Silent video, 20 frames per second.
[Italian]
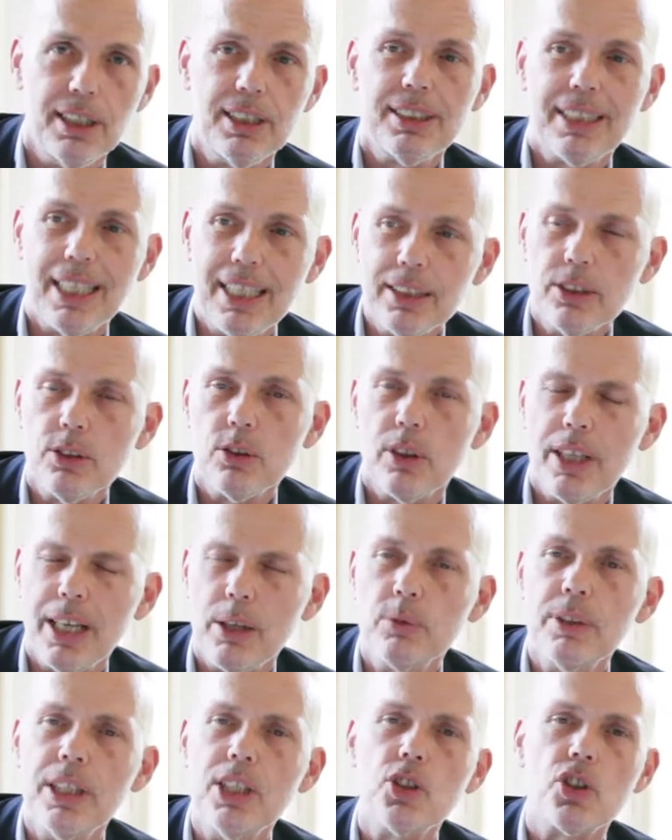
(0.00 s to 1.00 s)
tanto è
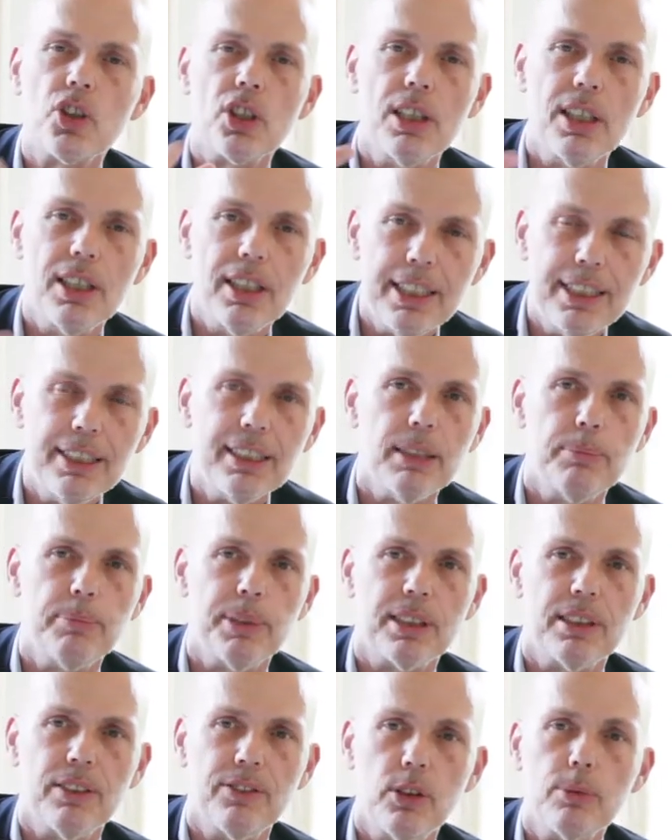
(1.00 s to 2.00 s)
un'eccellente
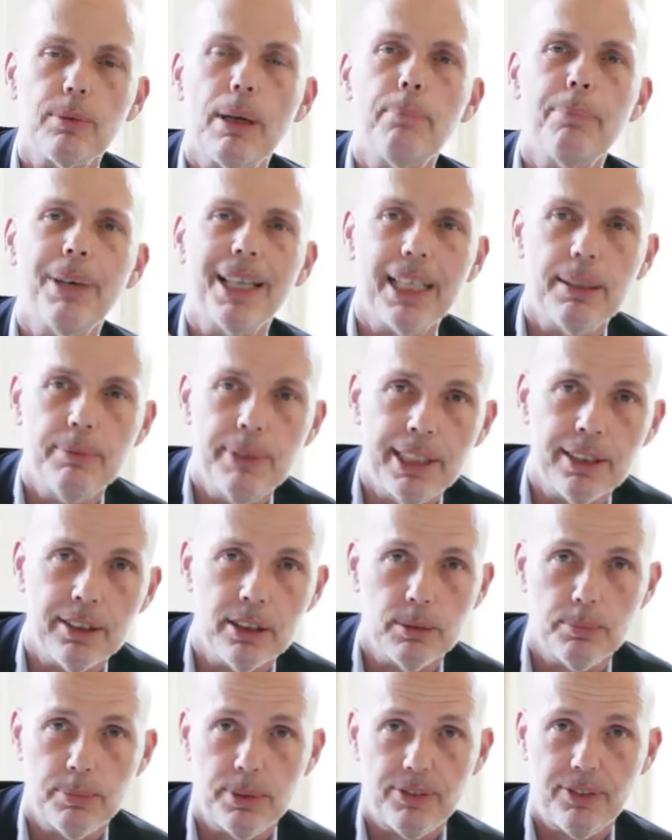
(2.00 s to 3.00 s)
piattaforma a
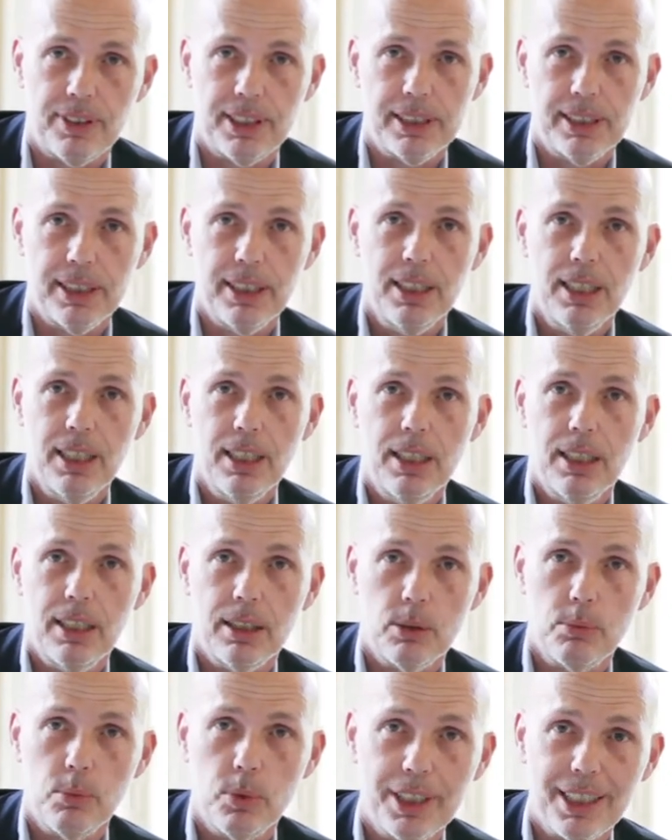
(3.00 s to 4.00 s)
pagamento per fare
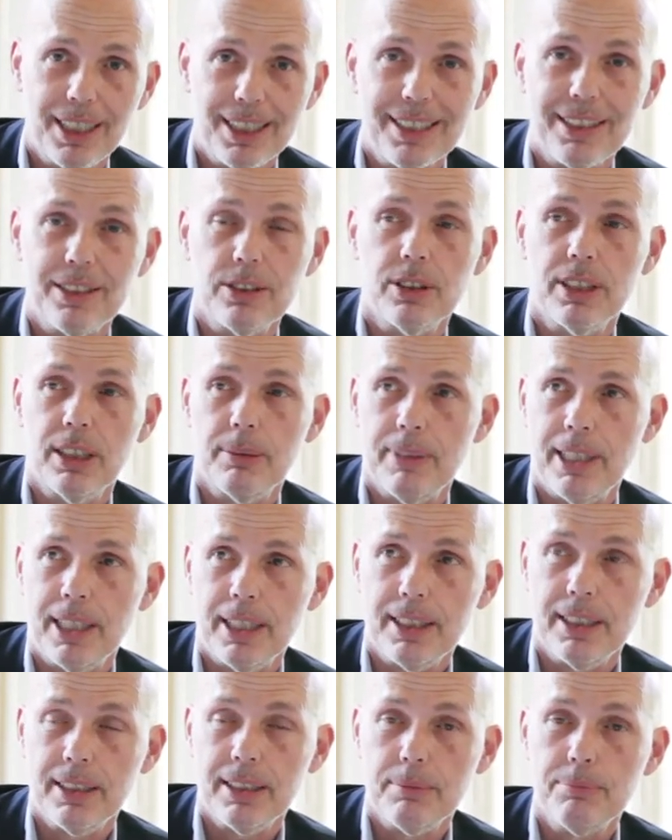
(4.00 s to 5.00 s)
comunicazione e
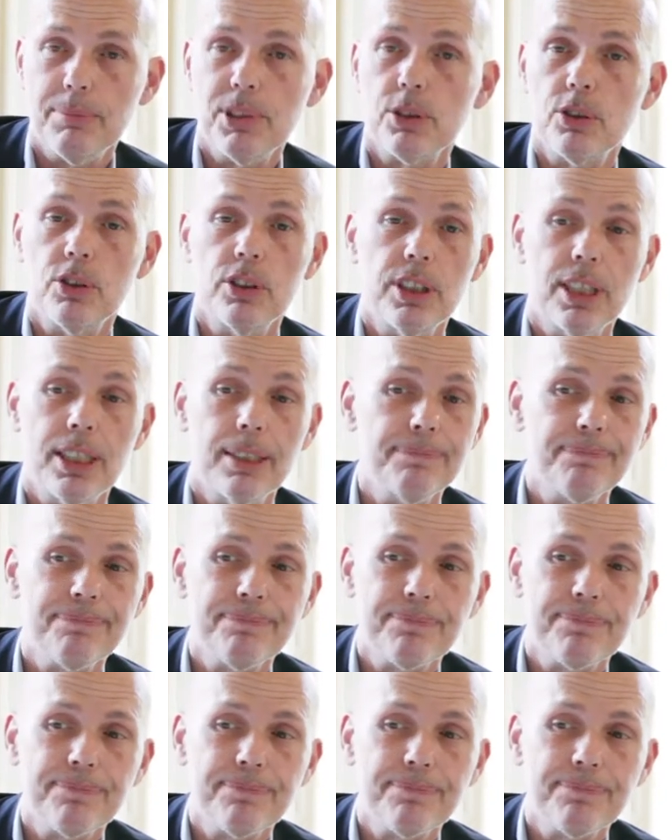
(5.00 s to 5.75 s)
marketing, bisogna